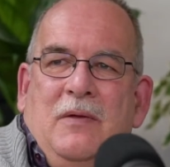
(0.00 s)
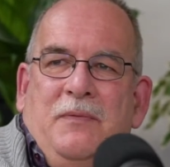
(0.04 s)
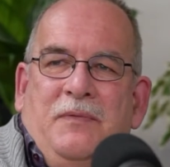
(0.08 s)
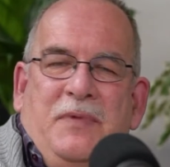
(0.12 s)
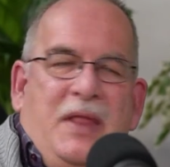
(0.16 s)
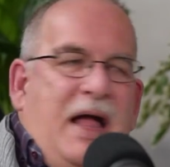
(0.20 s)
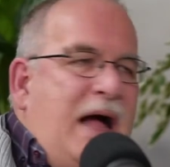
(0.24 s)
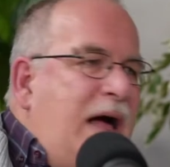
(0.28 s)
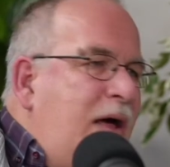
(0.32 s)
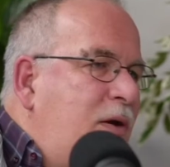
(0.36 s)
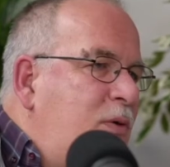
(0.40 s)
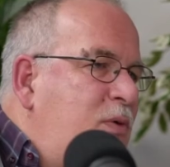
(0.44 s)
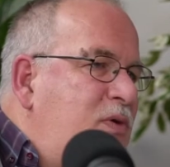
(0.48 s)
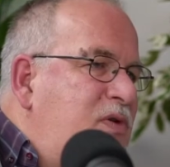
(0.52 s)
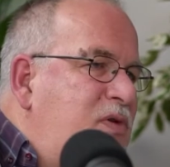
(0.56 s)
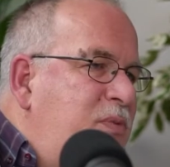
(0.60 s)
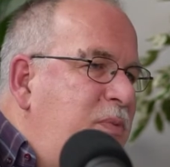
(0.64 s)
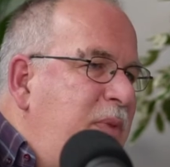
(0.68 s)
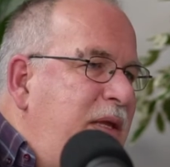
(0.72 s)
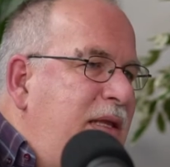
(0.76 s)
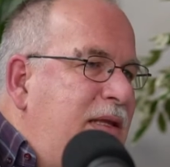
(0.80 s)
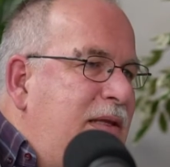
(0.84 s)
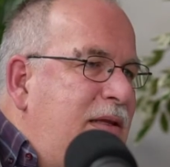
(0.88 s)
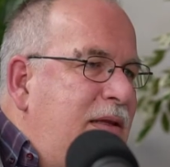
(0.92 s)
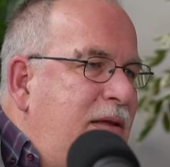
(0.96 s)

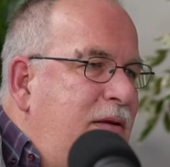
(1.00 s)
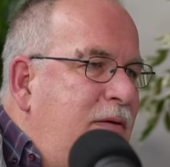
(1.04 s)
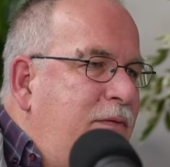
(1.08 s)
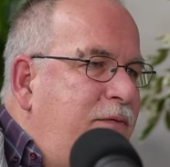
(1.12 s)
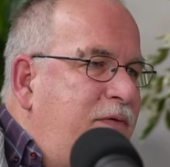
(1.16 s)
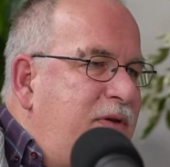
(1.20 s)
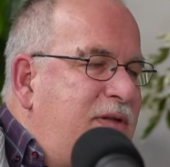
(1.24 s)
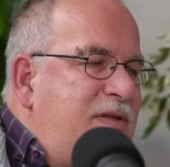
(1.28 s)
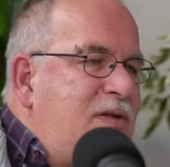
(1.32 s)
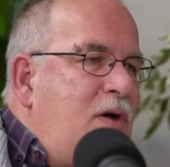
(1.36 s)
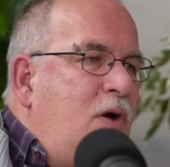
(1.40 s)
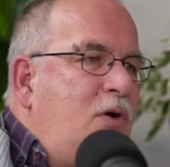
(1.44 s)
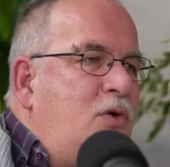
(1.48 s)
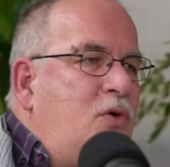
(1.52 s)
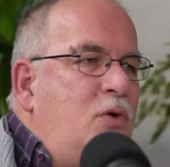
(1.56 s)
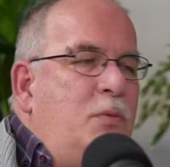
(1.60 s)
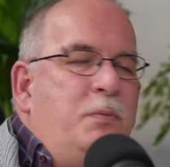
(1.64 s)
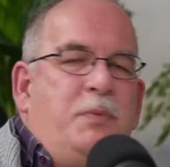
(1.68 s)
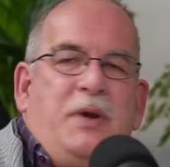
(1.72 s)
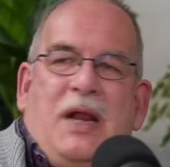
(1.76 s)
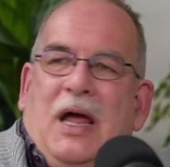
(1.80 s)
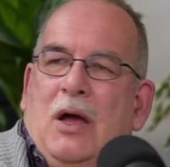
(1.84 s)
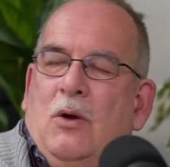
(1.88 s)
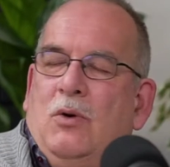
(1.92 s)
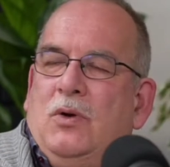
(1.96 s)
Nahrungsmittelversorgung
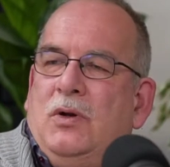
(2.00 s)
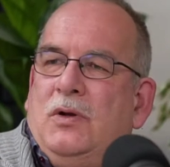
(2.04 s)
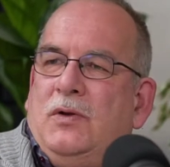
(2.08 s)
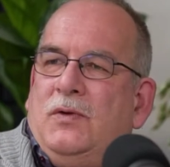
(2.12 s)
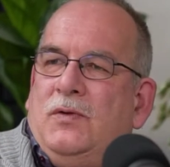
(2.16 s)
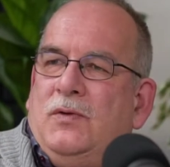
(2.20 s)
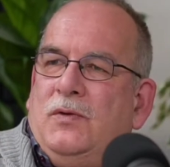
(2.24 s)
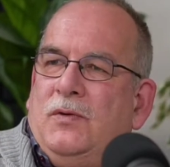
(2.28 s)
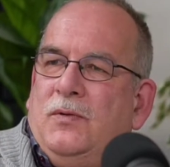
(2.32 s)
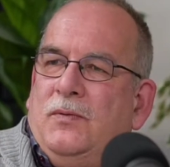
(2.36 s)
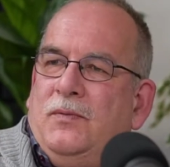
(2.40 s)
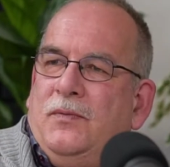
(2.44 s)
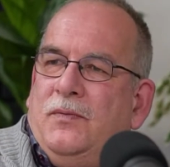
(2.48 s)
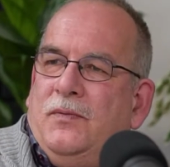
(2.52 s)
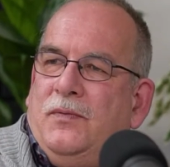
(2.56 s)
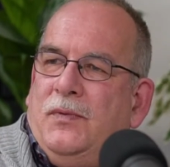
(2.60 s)
braucht.